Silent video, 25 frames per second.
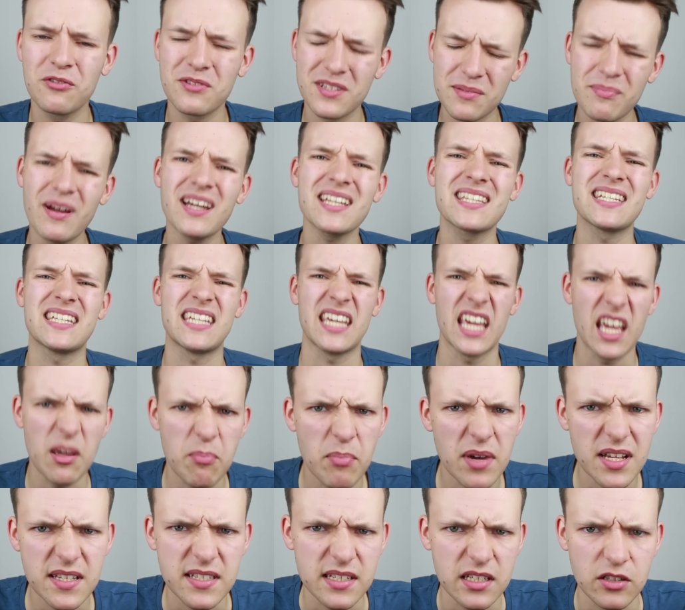Und es macht sich
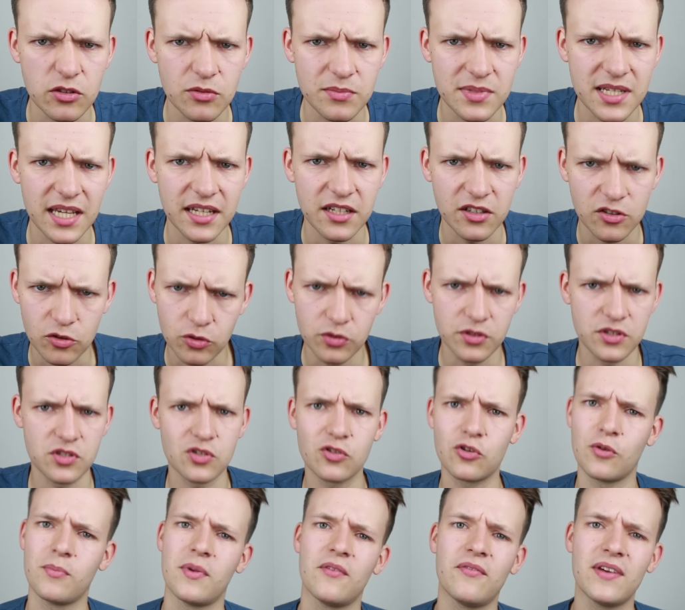immer Sinn, um seine Kunden
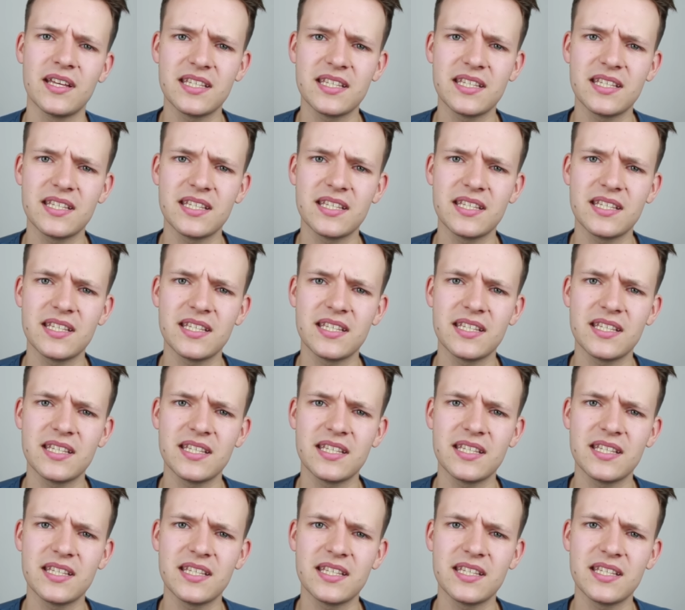zu kümmern.